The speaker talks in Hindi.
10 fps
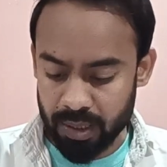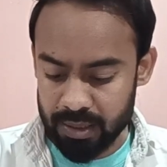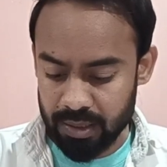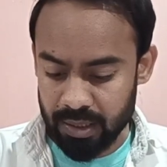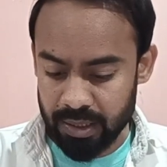बड़ा
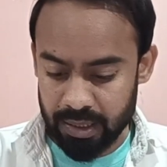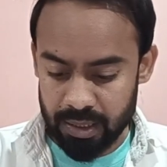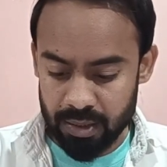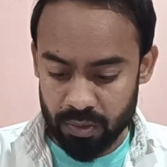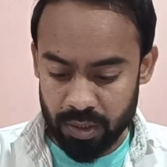सा
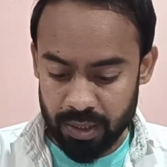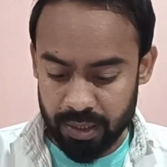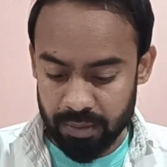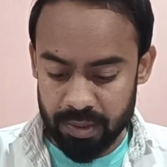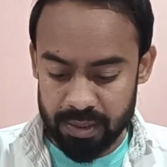आर्टिकल इन्होंने
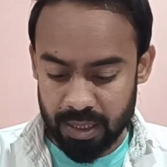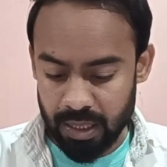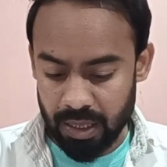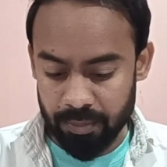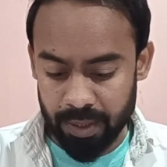लिख के भेजा
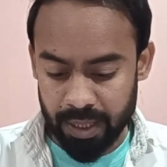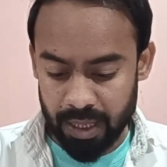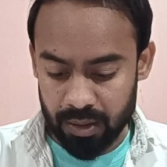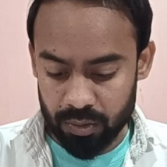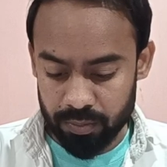है अब मैं
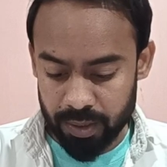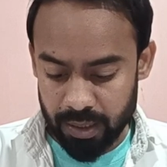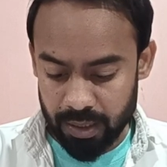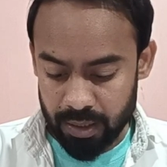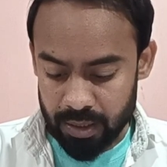क्या करूँ
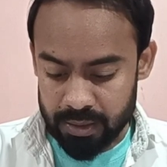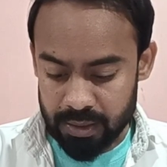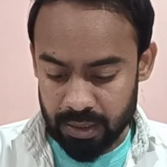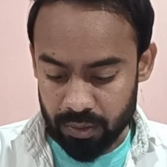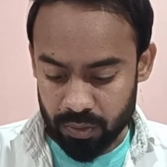भैया
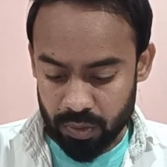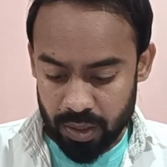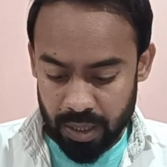ये देखो